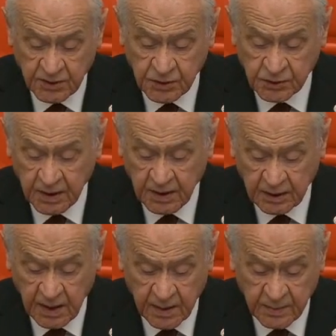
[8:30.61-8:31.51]
aziz
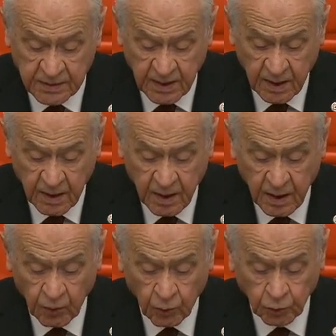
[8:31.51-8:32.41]
şehitlerimize,
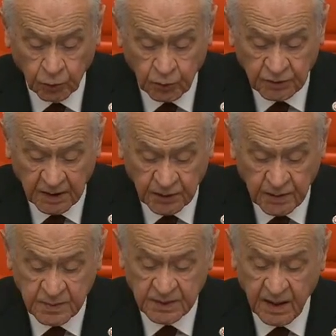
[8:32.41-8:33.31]
kutlu
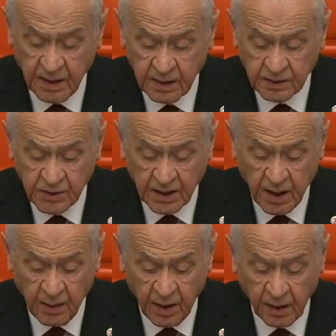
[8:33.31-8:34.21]
ceddimize
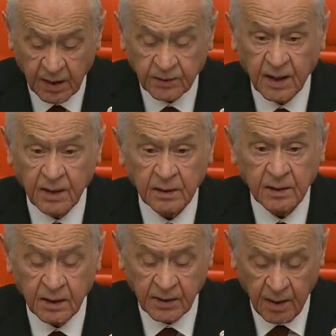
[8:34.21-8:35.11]
Cenab-ı
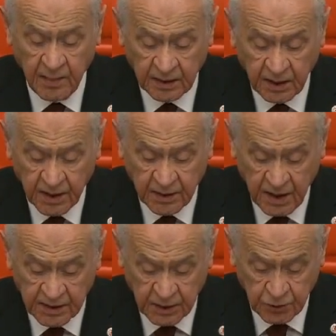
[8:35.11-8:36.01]
Allah'tan rahmetler
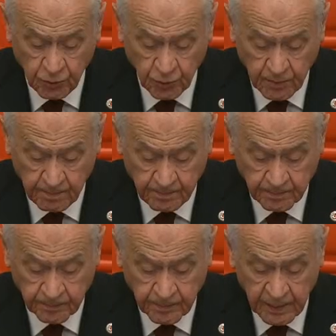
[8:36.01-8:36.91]
niyaz ediyorum.
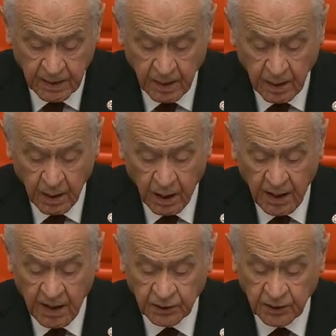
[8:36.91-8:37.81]

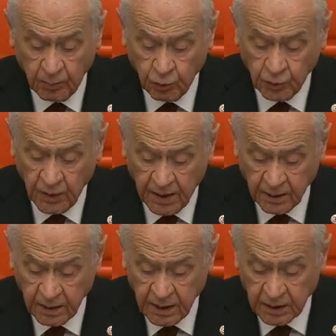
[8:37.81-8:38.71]
Hayatta
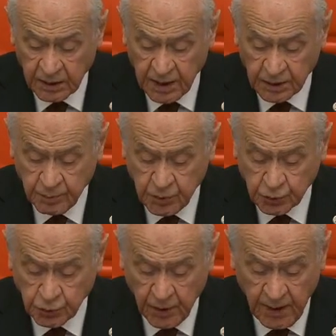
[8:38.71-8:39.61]
bulunan
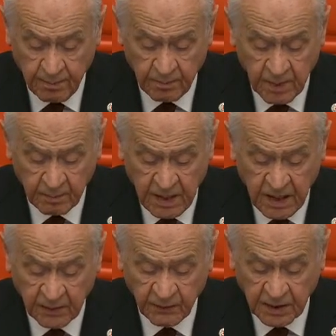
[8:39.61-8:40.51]
geçmiş dönem
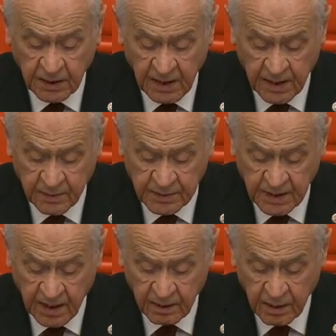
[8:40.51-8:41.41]

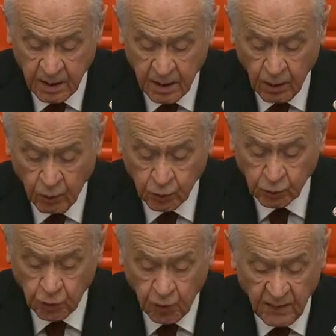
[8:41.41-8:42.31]
milletvekillerimize
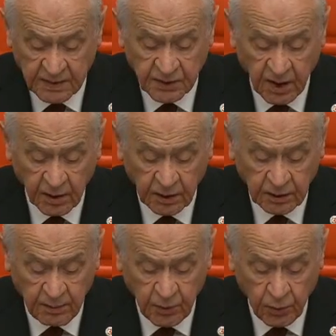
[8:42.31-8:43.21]
huzurlu ve
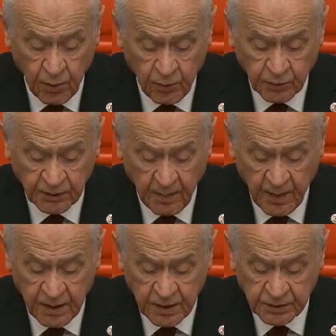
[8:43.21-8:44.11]
sağlıklı bir ömür
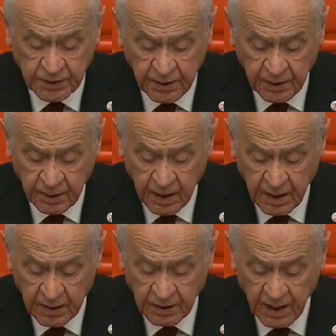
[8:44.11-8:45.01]
temennisinin
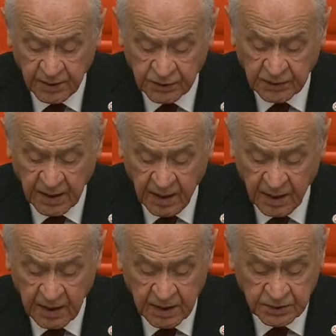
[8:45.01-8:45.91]
yanı
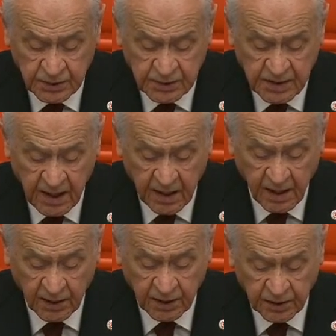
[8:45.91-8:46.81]
sıra siz
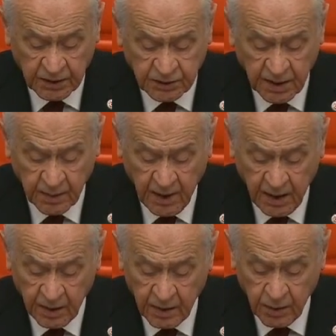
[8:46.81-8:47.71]
değerli
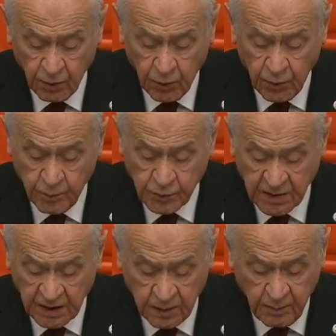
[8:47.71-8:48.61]
arkadaşlarıma
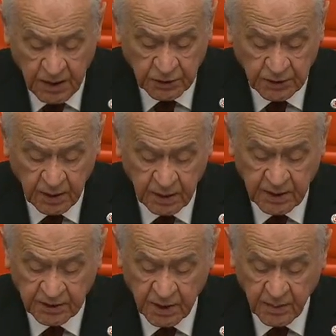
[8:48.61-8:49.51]
önümüzdeki beş
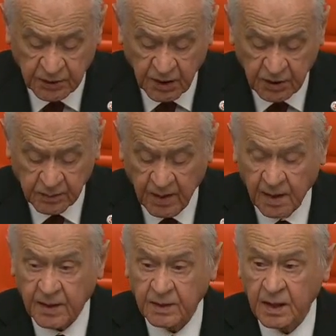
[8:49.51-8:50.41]
yıllık yasama
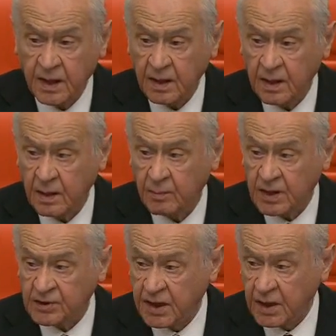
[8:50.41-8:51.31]
çalışmalarında
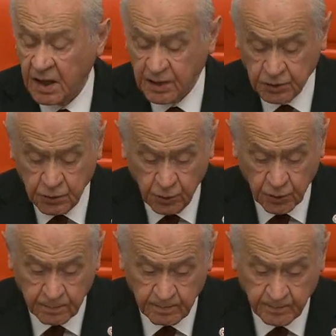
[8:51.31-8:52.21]
başarılar
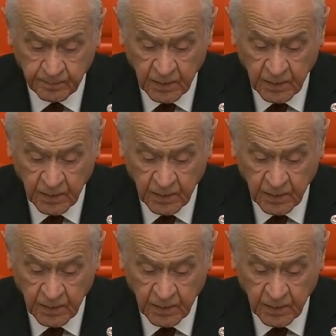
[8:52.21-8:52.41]
diliyorum.